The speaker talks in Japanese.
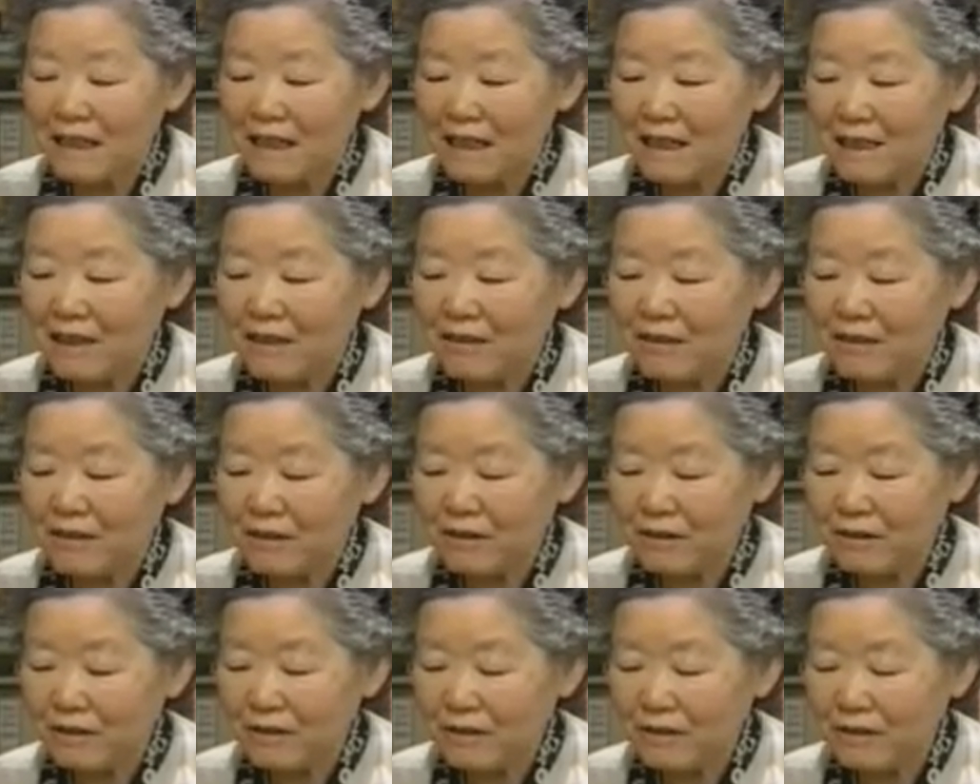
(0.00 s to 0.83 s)
あ
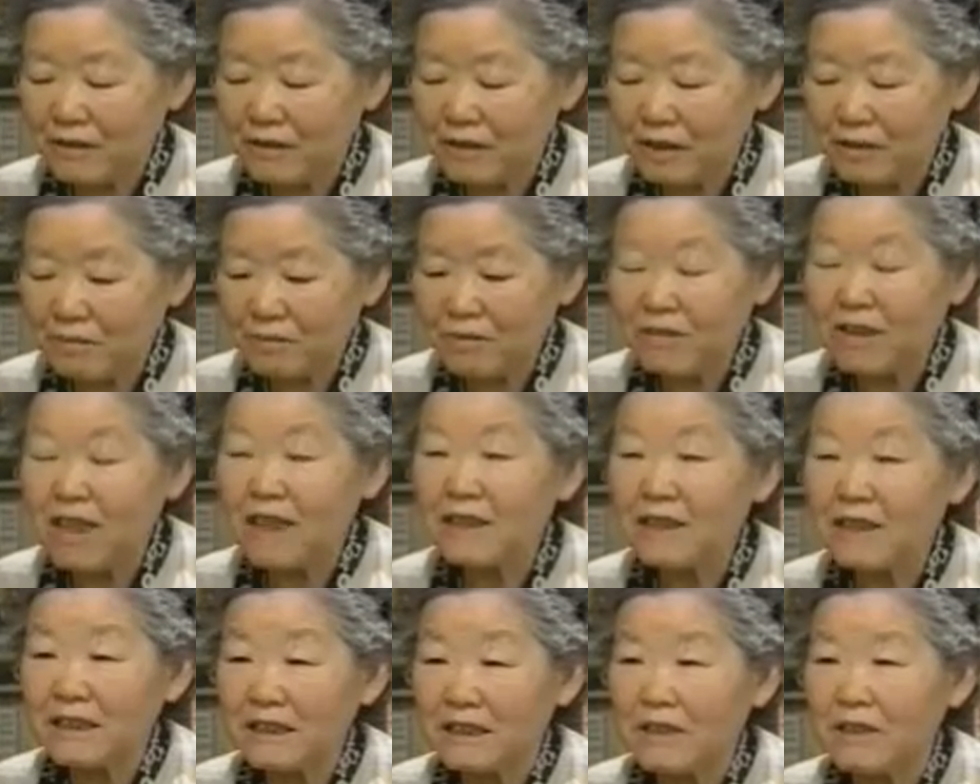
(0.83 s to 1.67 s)
の自分
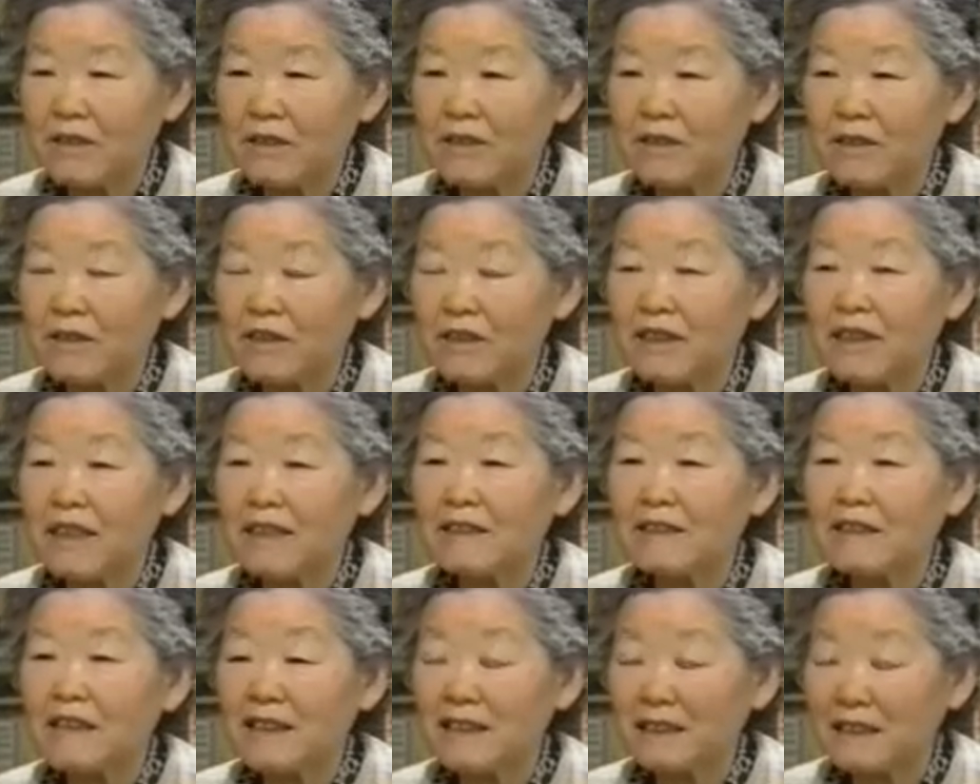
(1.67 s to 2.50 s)
たちの被
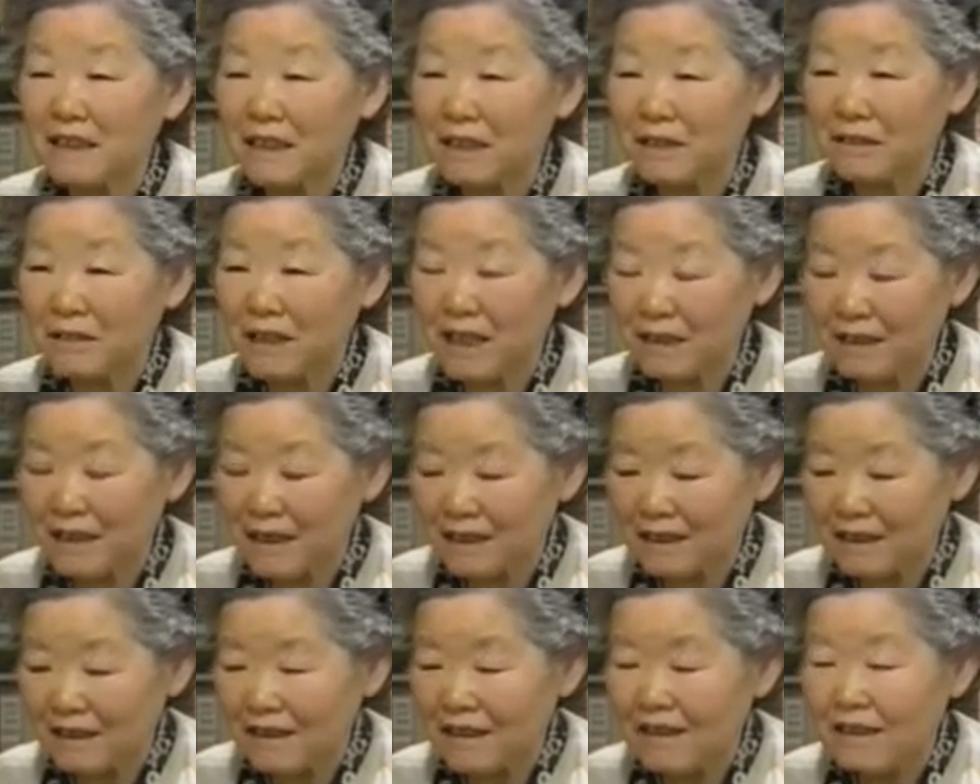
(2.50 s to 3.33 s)
害体験を語
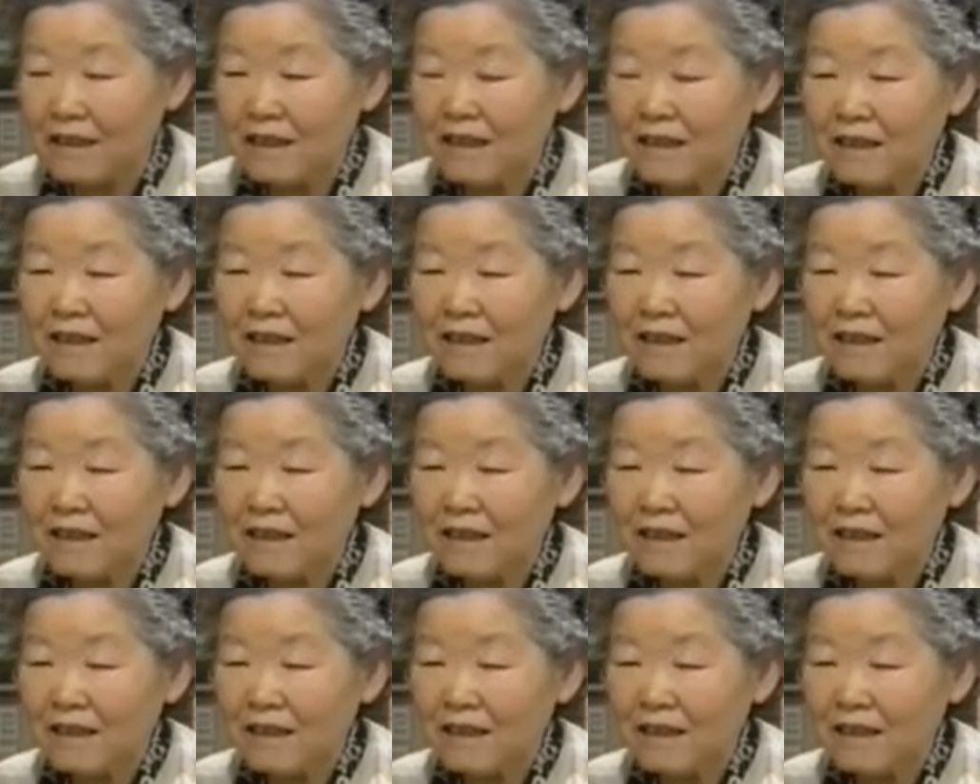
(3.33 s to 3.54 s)
り